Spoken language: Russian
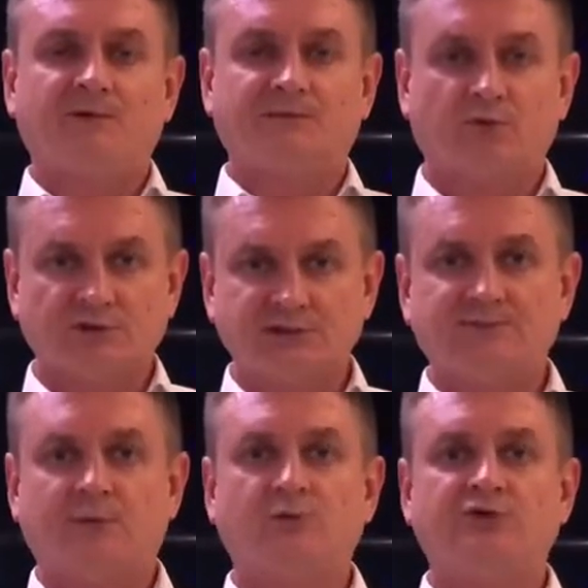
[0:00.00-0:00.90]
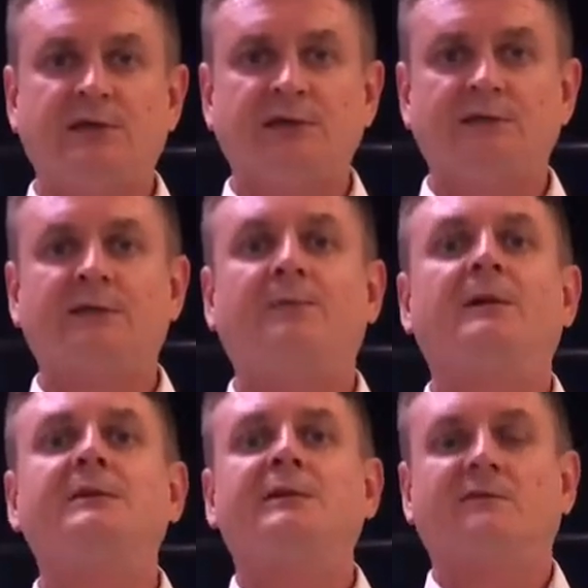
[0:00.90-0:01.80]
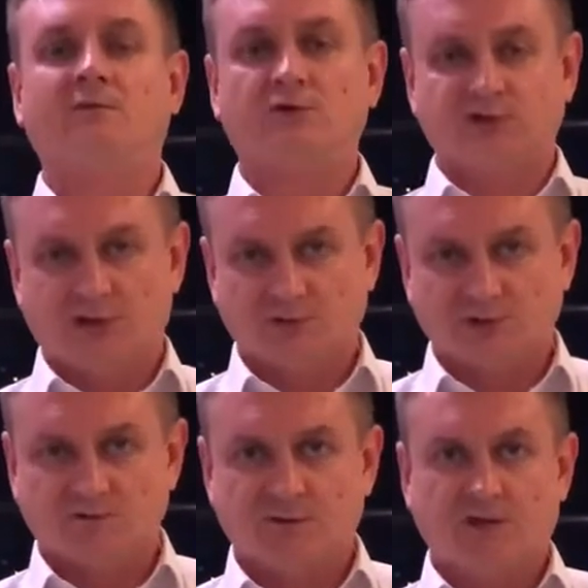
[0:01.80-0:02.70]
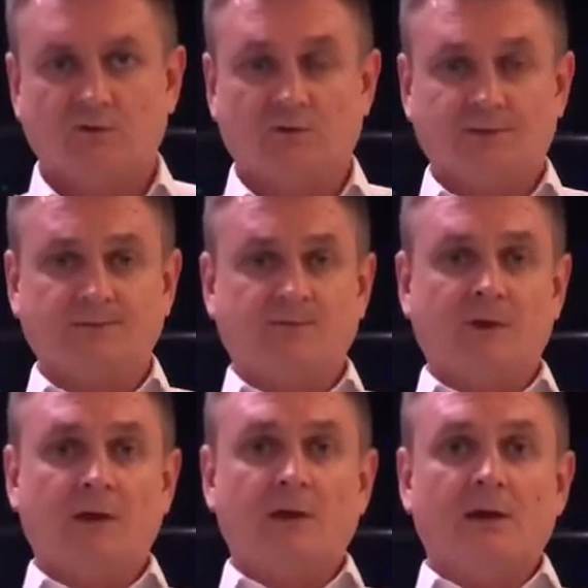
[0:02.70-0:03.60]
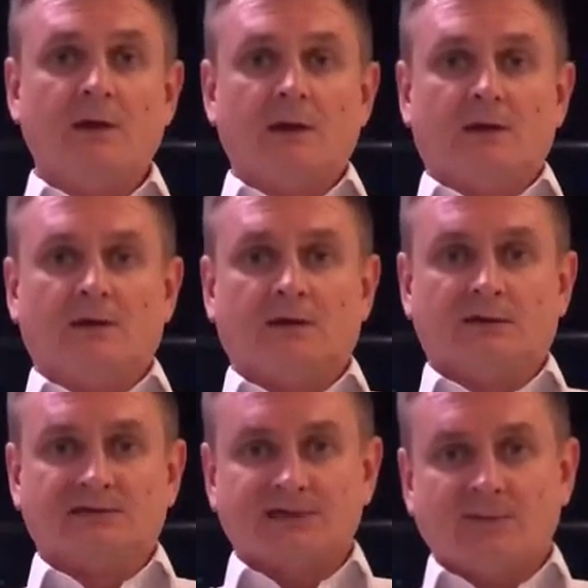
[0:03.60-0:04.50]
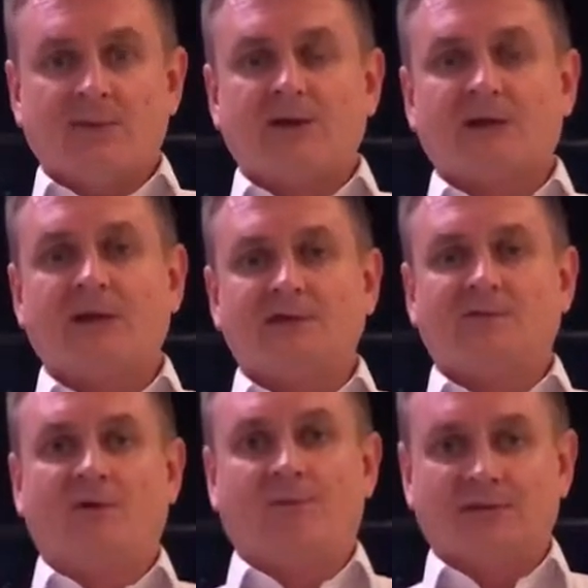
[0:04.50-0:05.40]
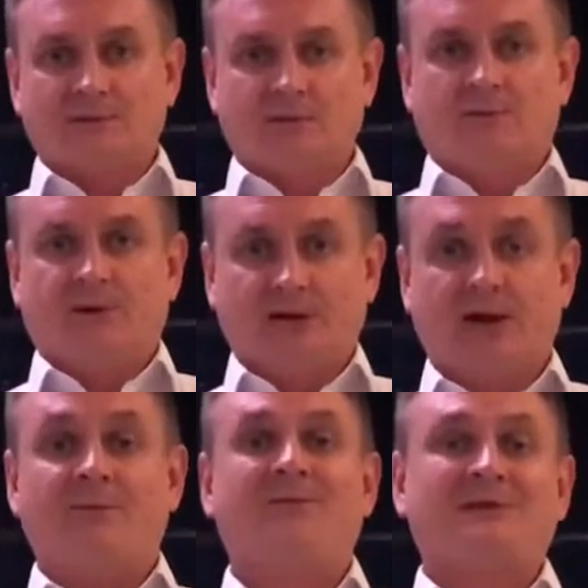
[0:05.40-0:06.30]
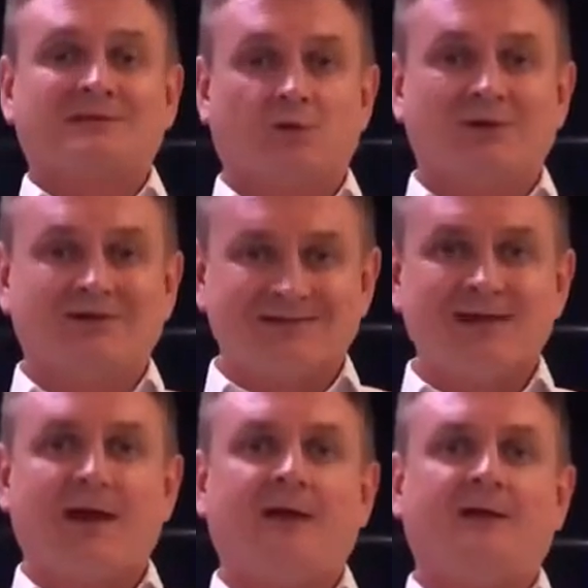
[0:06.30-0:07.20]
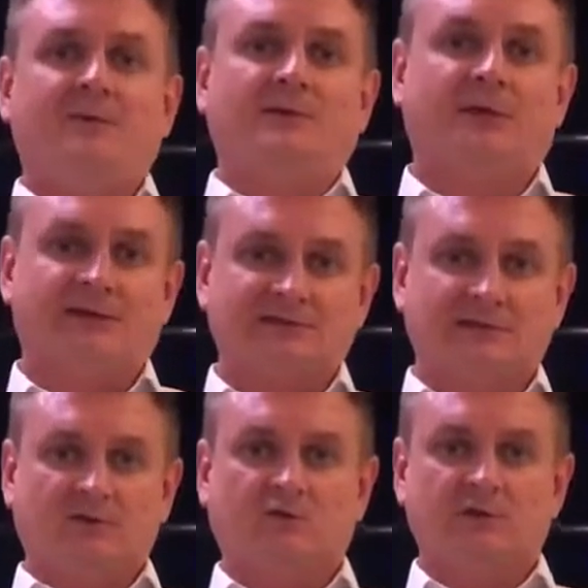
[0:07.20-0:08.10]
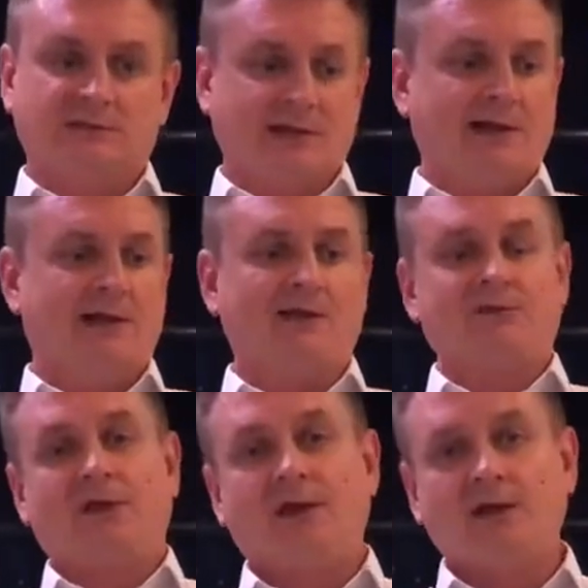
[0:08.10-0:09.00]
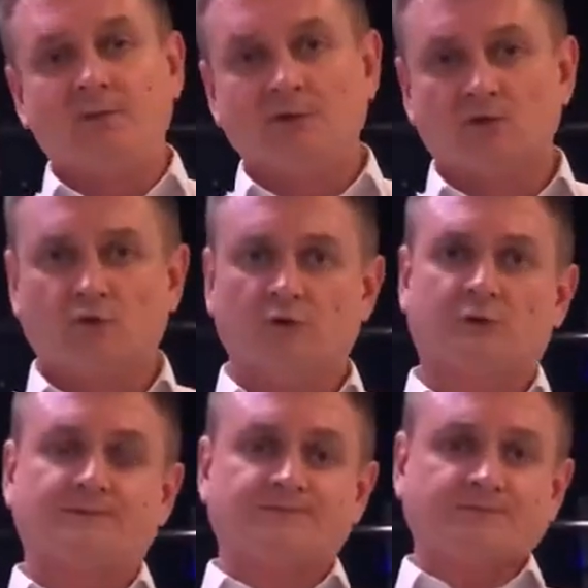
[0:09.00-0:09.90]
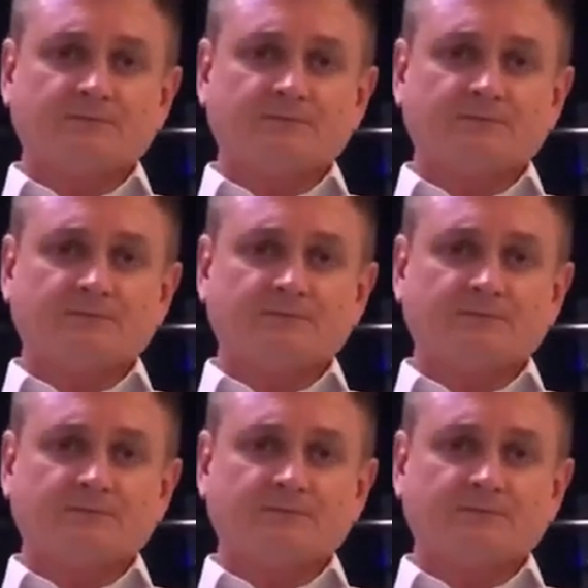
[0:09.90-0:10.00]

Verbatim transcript: возможность получения дополнительного очень хорошего дохода. А, сама маркетинговая э, программа построена на рекомендациях, то есть клиенты рекомендуют